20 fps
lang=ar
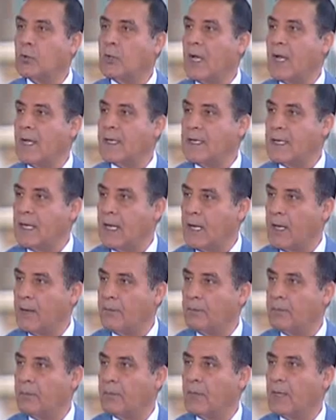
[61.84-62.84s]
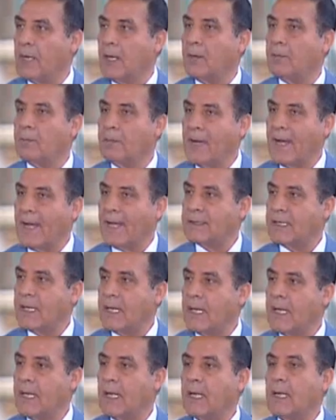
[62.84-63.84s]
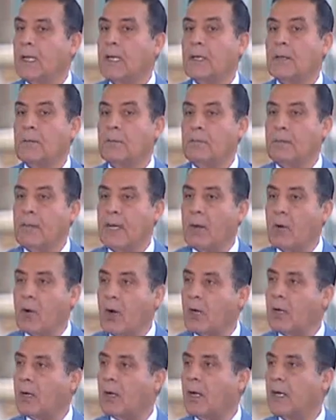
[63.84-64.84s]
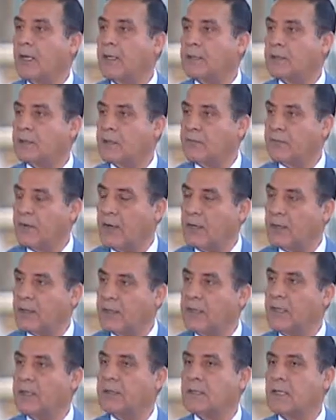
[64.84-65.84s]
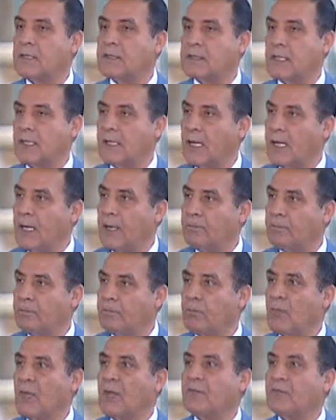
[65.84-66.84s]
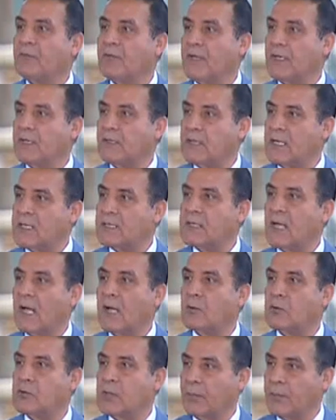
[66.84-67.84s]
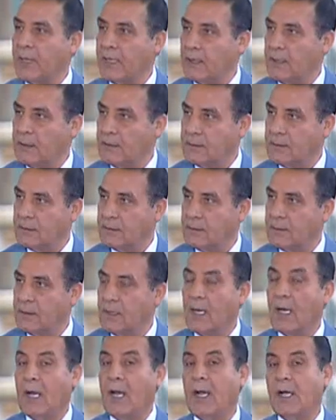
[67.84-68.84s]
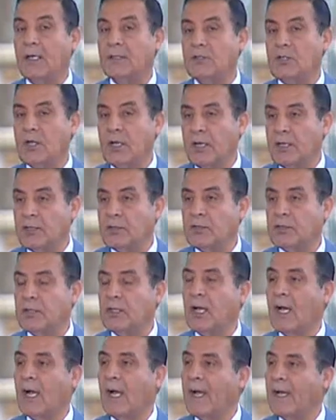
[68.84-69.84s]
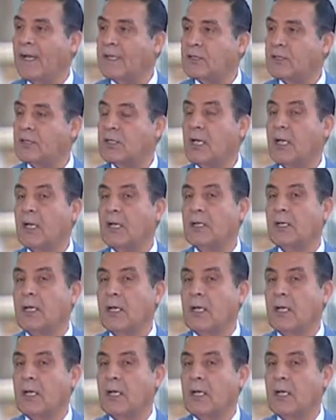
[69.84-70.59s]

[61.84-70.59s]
الايام بعد ما وقع اتفاقيه السلام في 79 قعد يعد حتى